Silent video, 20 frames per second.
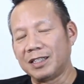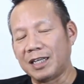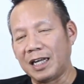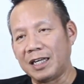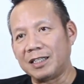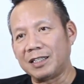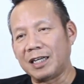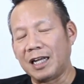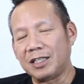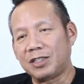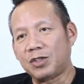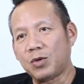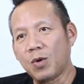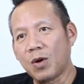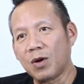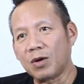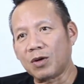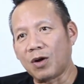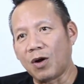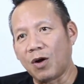ในในช่
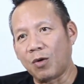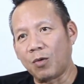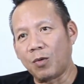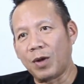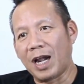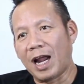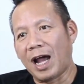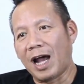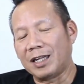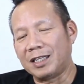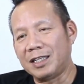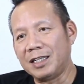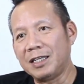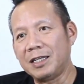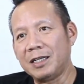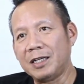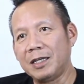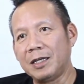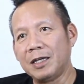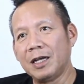วงของเวลาที่